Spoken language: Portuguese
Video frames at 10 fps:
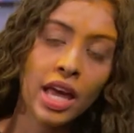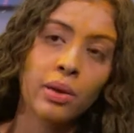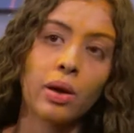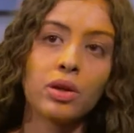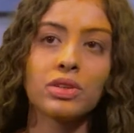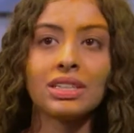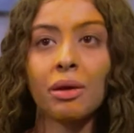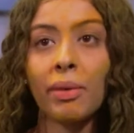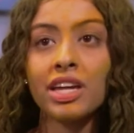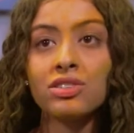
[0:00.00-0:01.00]
que é quando você
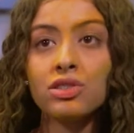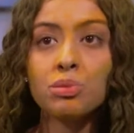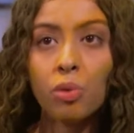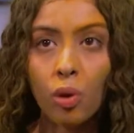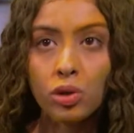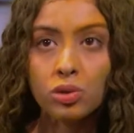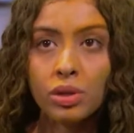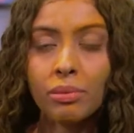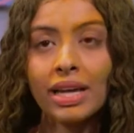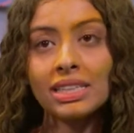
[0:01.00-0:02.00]
está mais disposto
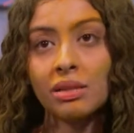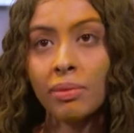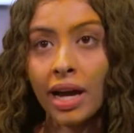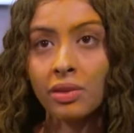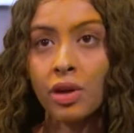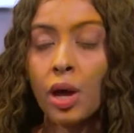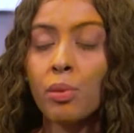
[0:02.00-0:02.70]
e mais animado.